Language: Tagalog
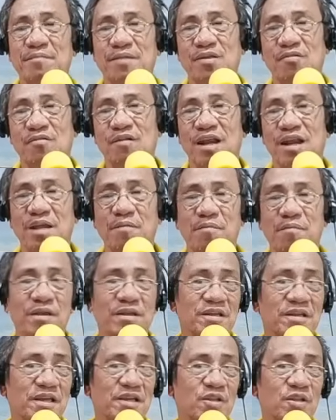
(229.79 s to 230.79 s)
manong nemi
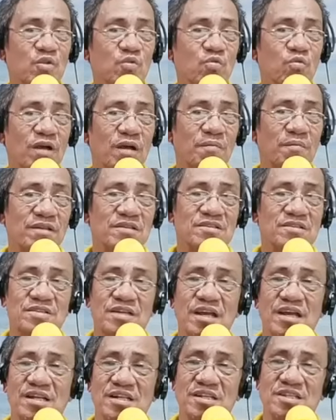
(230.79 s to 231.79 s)
digiti duha
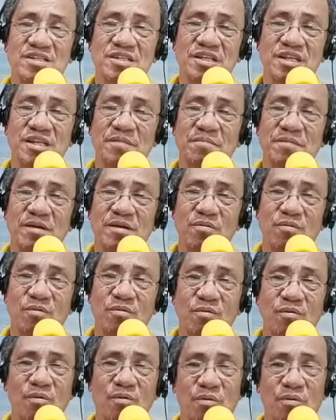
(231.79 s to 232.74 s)
mansanas edi baroko.